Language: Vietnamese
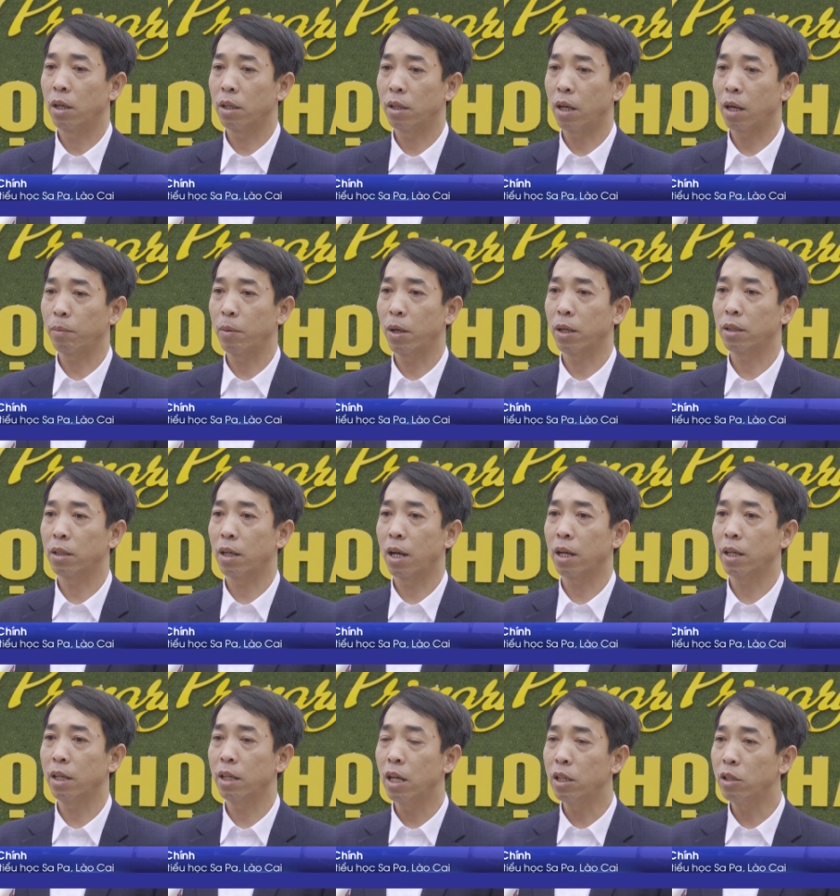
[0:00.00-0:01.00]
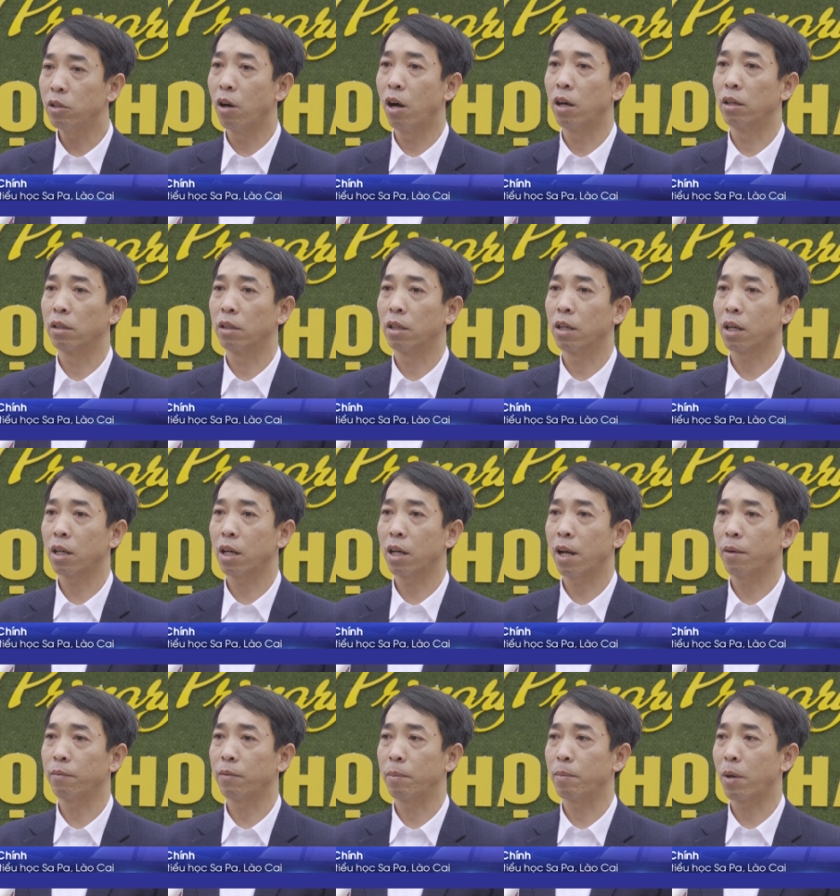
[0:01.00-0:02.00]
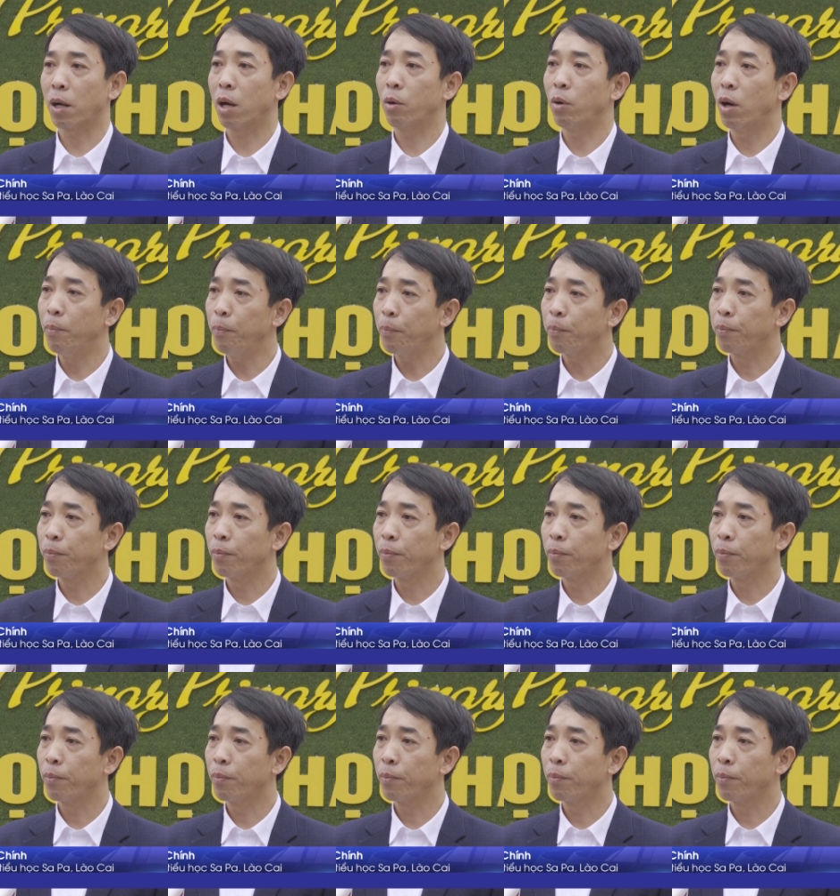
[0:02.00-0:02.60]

Đặc biệt là khi đến trường là các em phải mặc áo ấm.